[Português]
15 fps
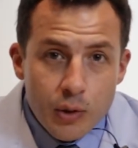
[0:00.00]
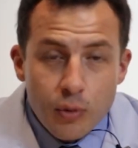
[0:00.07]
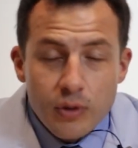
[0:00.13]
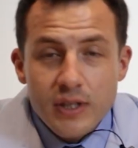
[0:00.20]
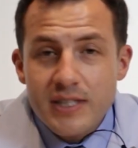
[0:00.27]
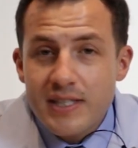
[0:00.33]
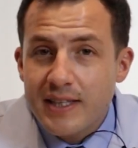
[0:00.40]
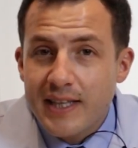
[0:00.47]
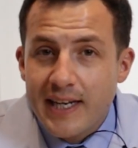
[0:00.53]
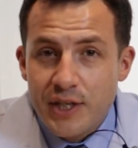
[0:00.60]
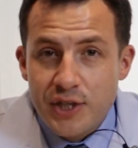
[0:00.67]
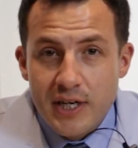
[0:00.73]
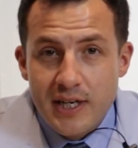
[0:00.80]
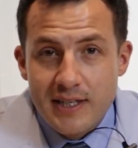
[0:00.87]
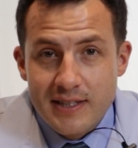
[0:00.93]
Quando esse
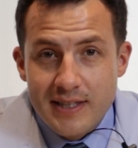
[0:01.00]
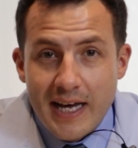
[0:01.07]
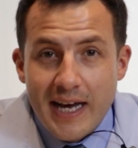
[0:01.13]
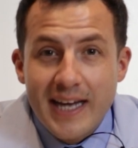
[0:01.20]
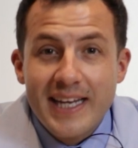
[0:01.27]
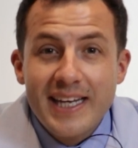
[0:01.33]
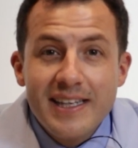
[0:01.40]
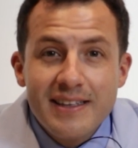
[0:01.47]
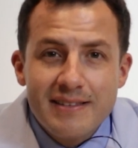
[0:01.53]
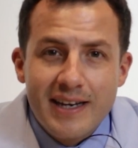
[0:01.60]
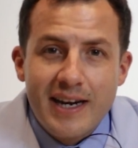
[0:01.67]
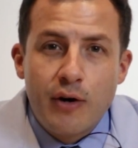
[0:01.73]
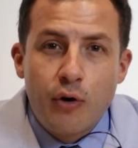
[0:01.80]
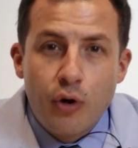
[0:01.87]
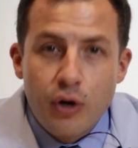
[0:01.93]
dente ele está
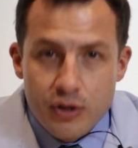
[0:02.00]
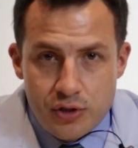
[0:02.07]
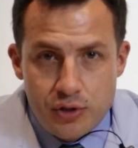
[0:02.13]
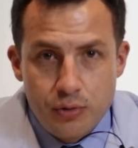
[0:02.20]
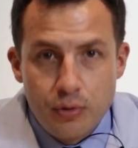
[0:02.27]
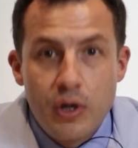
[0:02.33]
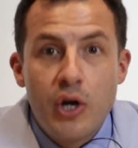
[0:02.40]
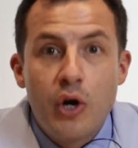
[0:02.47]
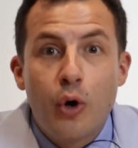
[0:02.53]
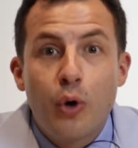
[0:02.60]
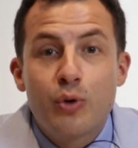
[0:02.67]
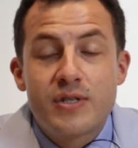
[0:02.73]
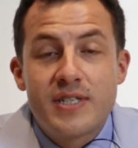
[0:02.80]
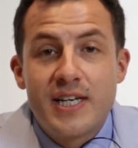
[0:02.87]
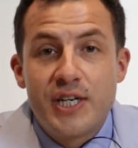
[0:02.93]
intraósseo,
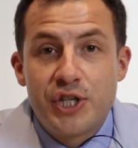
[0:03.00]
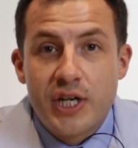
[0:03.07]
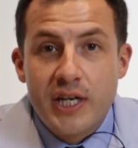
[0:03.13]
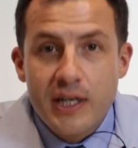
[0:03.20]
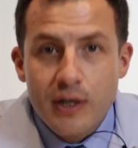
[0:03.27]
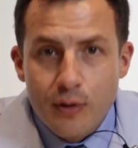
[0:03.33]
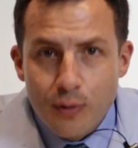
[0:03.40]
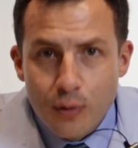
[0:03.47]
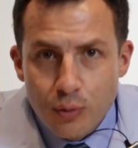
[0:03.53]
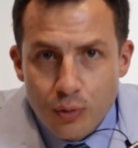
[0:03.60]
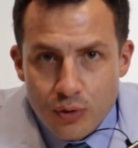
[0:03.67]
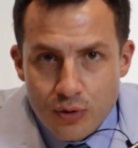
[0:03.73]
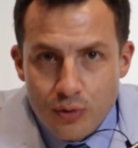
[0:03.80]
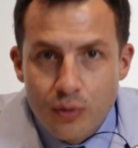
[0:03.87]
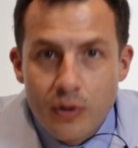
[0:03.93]
ou seja,
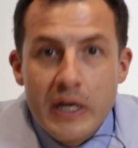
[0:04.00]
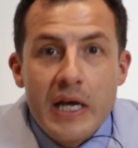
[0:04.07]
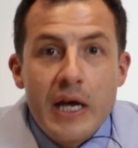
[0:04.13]
incluso,